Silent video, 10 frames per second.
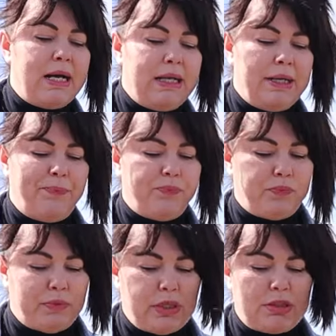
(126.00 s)
Ale mm,
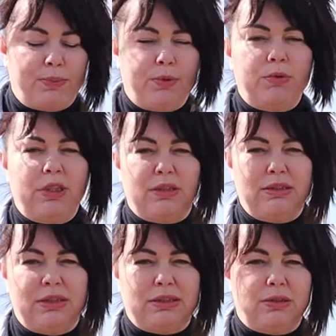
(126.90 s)
żeby
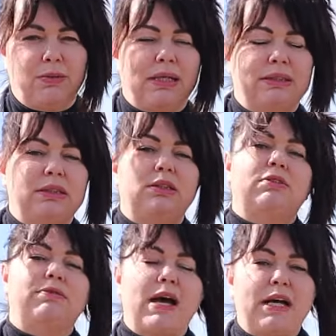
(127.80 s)
uniknąć tej sytuacji,
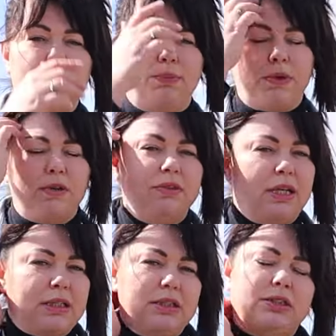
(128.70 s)
to warto
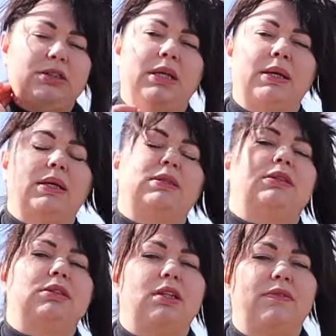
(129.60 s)
profilaktycznie
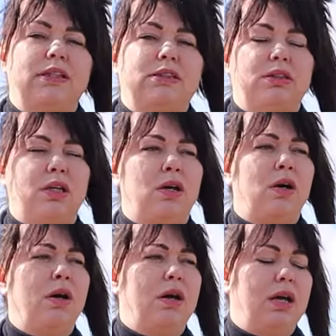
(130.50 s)
stosować
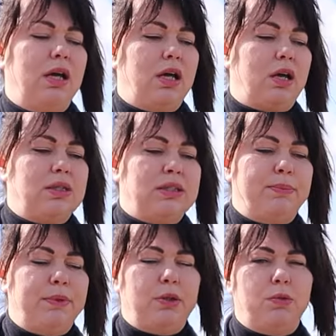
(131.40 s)
do e,
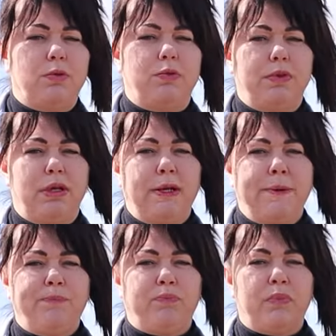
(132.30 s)
zabiegów
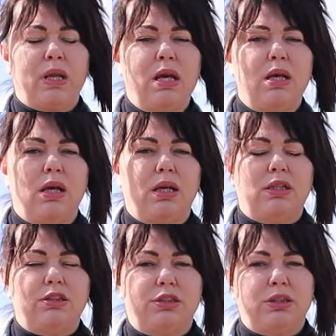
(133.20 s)
e,
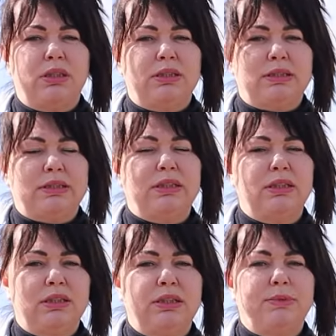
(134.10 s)
czy z
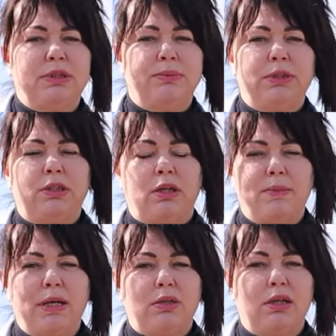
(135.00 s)
innymi
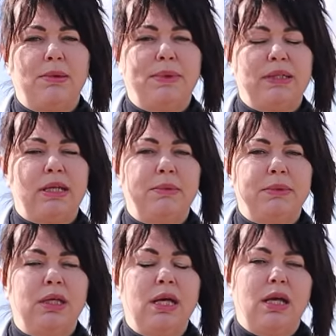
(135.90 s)
mikro,
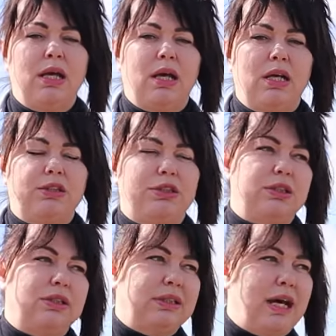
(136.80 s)
makroelementami, e,
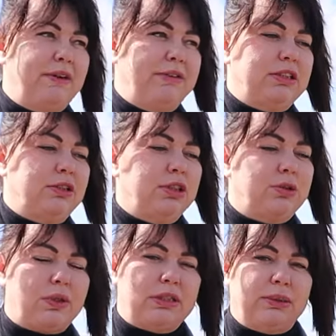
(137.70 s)
czy nawet do
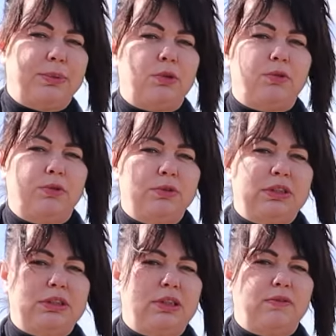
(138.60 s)
niektórych zabiegów
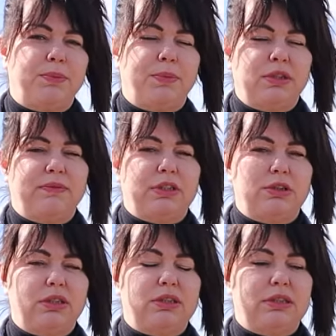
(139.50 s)
fungicydowych,
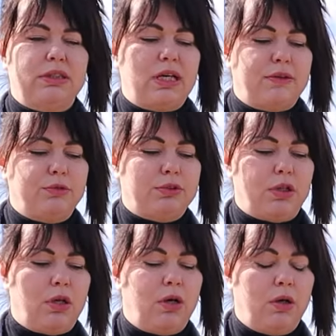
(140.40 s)
ponieważ to jest
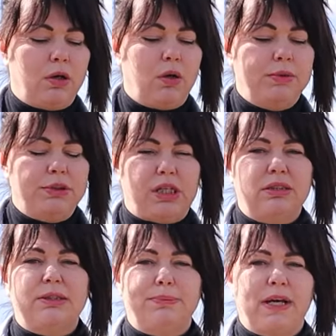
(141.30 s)
nawóz o,
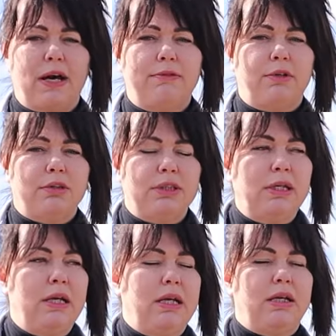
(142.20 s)
obniżający pH
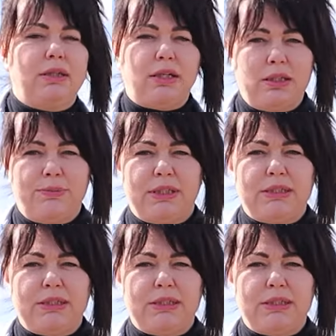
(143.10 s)
wody, Green